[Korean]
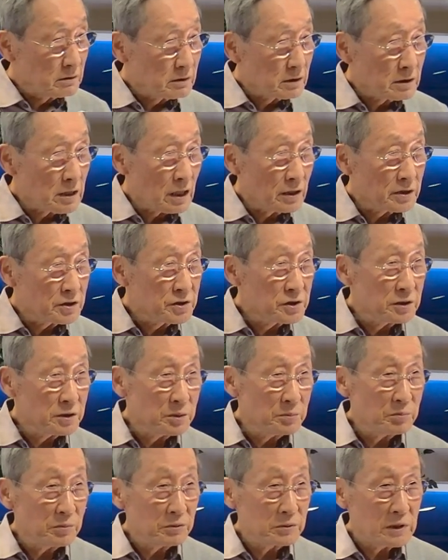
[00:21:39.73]
강의
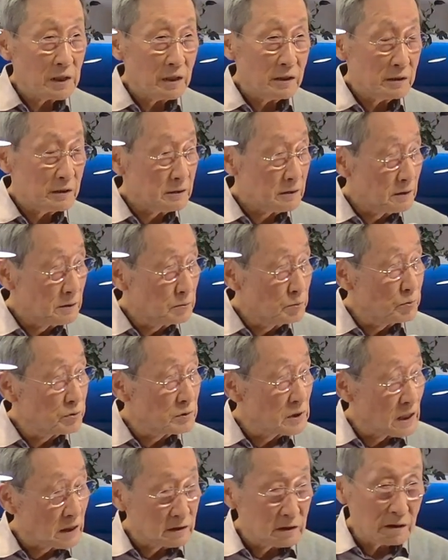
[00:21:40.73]
시간보다
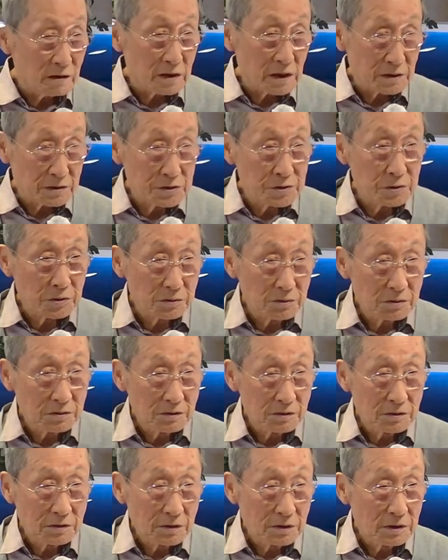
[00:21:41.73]
흥분한 것 같죠?
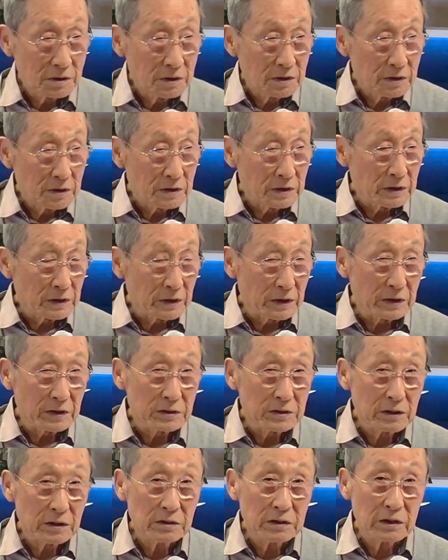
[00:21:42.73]
예,
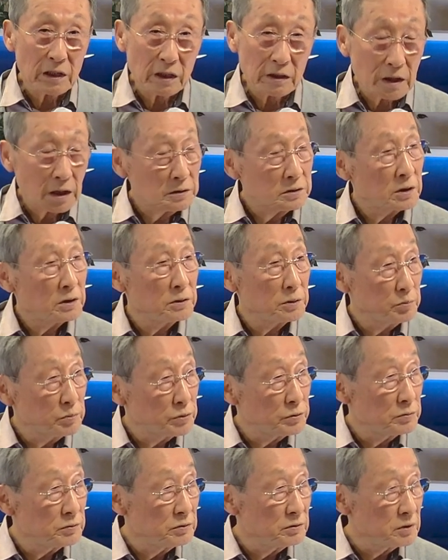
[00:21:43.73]
제가 약간
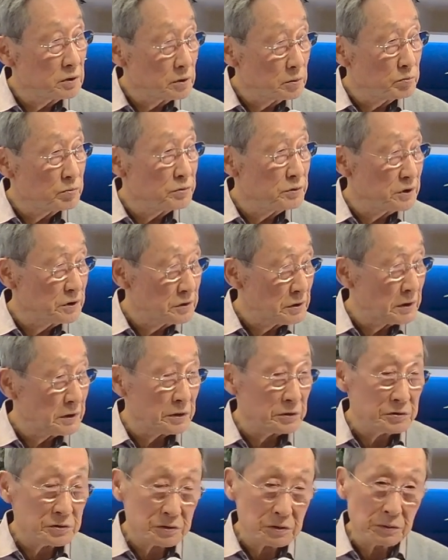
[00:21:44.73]
흥분 흥분이 돼
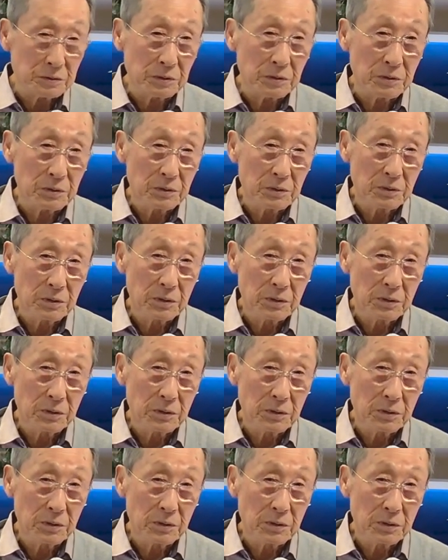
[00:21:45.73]
있어요.